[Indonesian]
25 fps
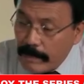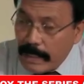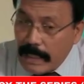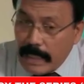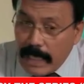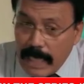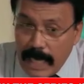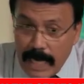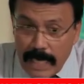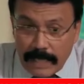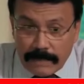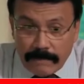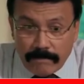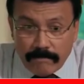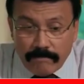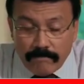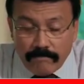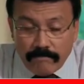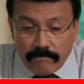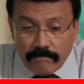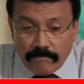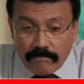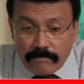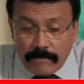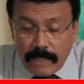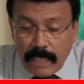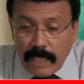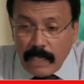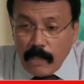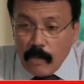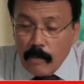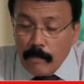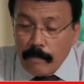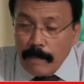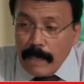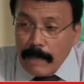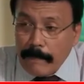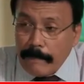Bilang
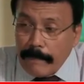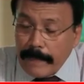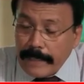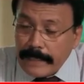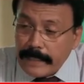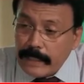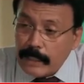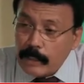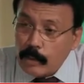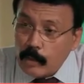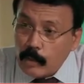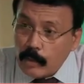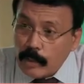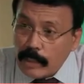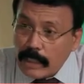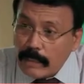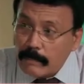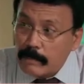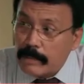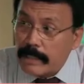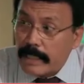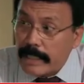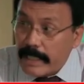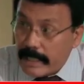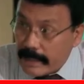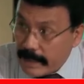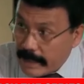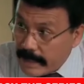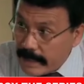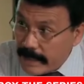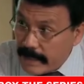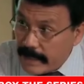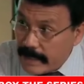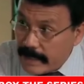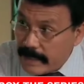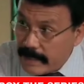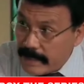kalau papa itu tidak bisa datang.